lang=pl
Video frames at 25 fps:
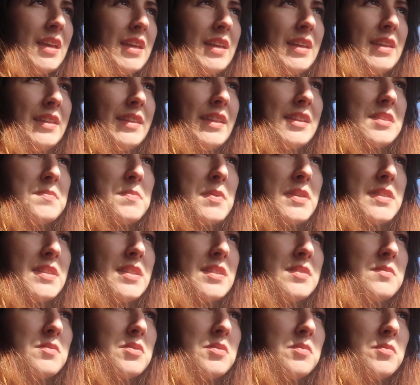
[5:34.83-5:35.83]
E, na
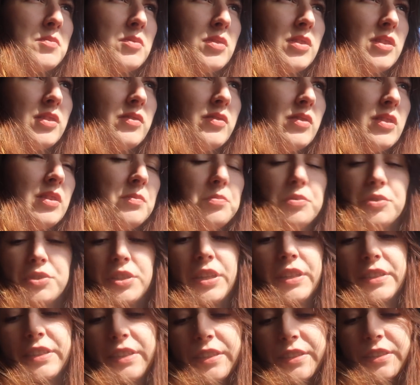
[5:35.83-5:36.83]
spacer, żebyśmy mogli chwilę
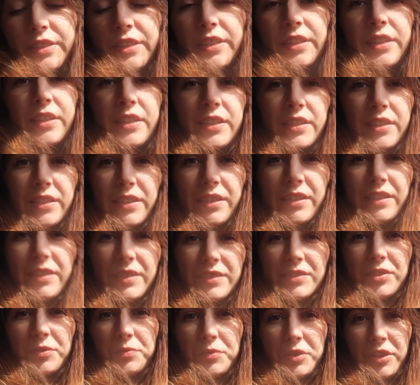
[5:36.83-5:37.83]
posiedzieć
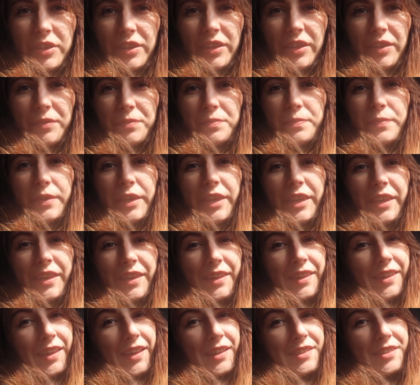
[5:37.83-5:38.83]
e, z Dominikiem
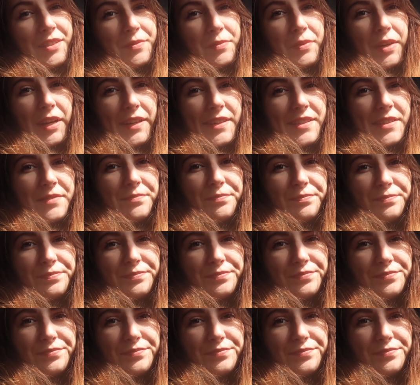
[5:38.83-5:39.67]
i Jasiem razem.